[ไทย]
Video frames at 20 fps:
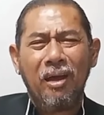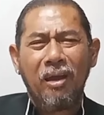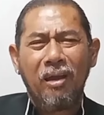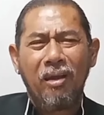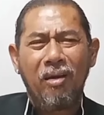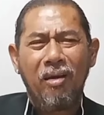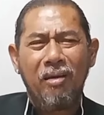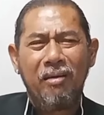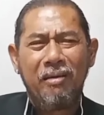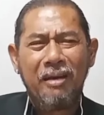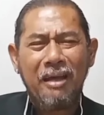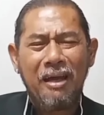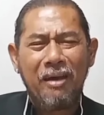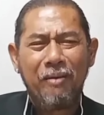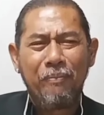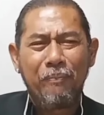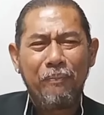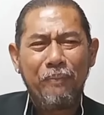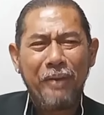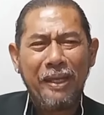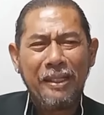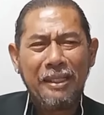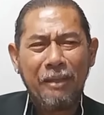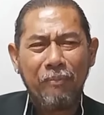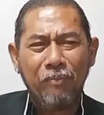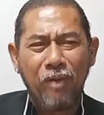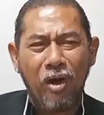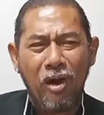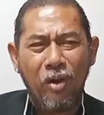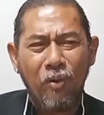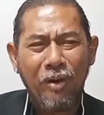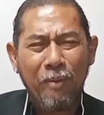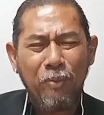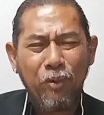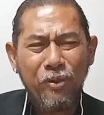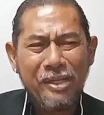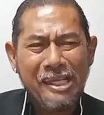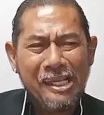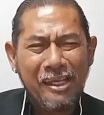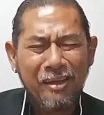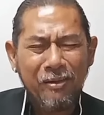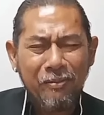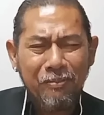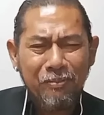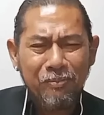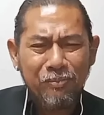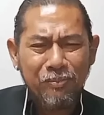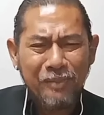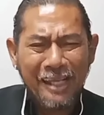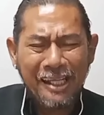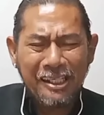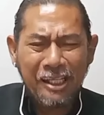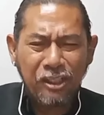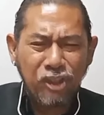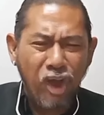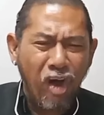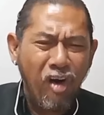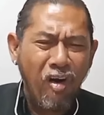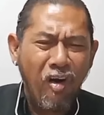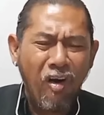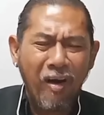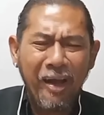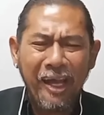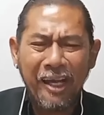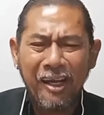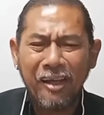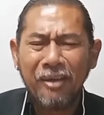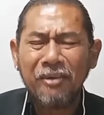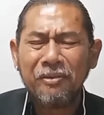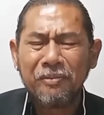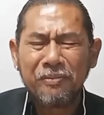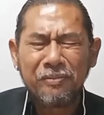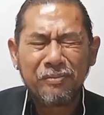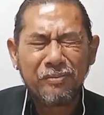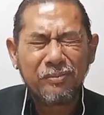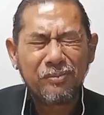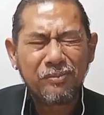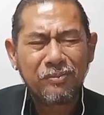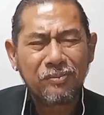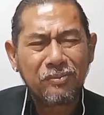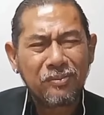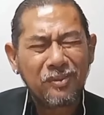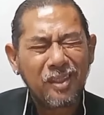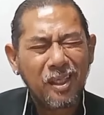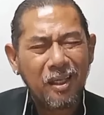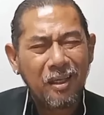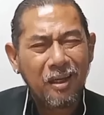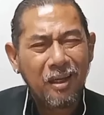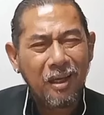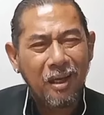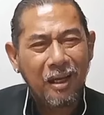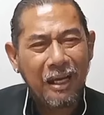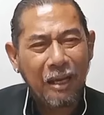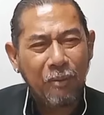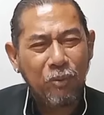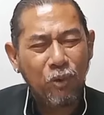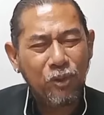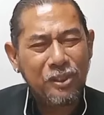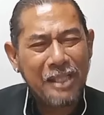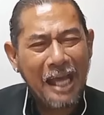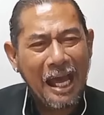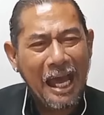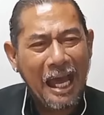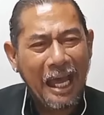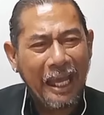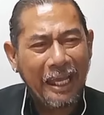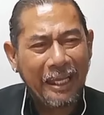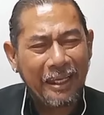ก็เรื่องเป็นทำนองว่าผู้หญิงน่าจะท้องอะนะแล้วผู้ชาย